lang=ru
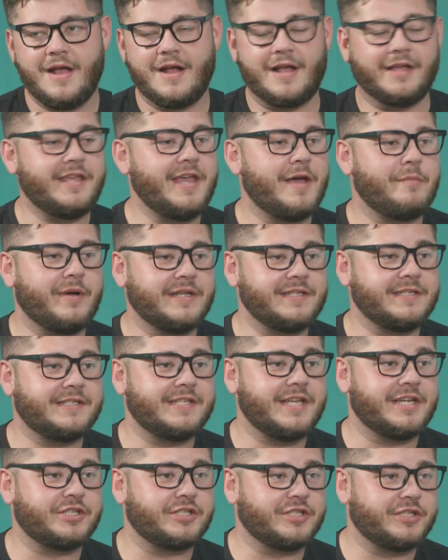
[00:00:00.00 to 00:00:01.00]
Какие
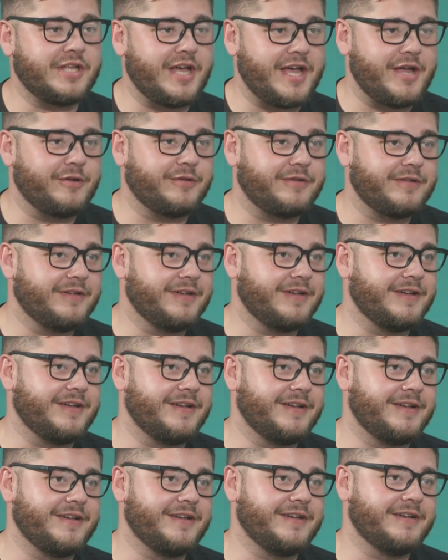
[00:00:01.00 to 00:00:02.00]
опасности ожидают
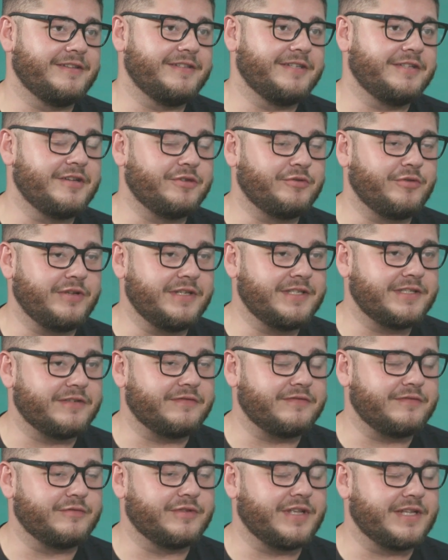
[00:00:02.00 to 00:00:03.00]
э, диких
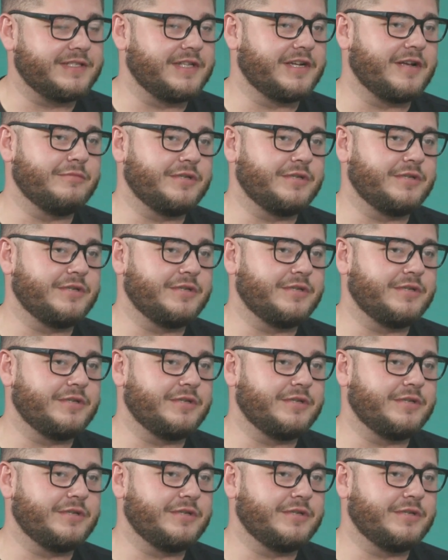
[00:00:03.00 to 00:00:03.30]
туристов у нас на